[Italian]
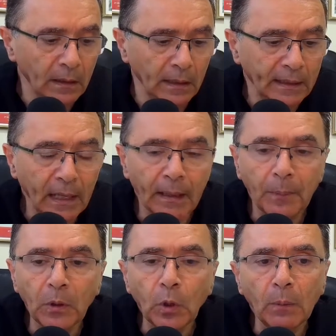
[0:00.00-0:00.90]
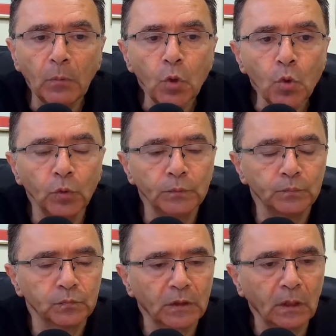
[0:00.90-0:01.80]
La pillola blu,
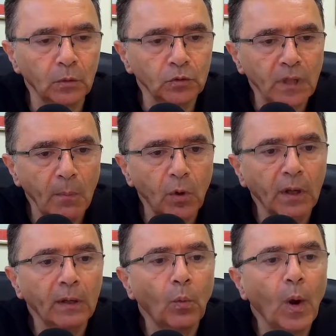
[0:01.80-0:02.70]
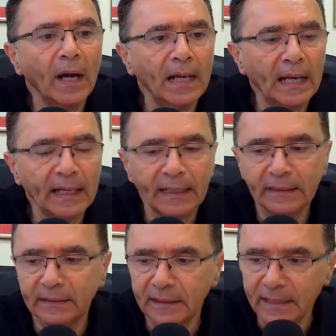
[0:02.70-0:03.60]
che conosciamo, qual è la
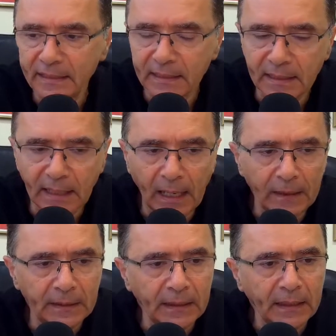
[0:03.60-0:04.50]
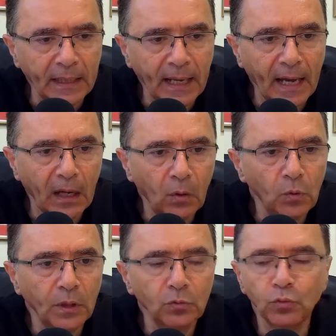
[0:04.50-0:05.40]
caratteristica? Che ha
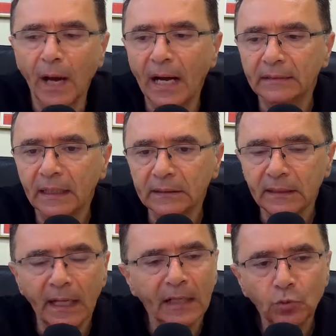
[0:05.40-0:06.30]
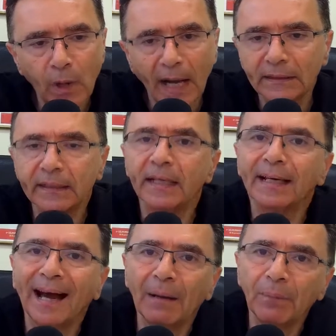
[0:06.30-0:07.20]
una durata, è la durata che
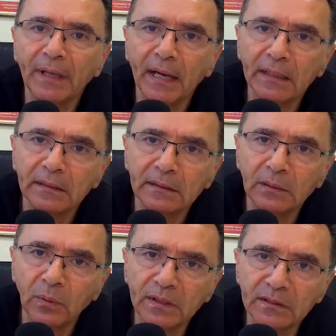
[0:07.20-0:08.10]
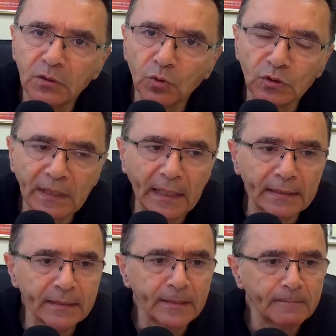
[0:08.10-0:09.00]
cambia di queste
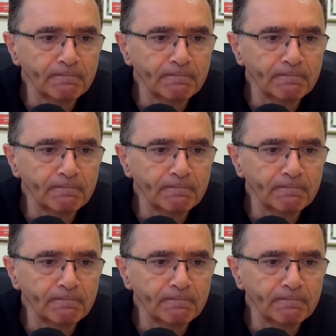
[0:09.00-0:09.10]
sostanze.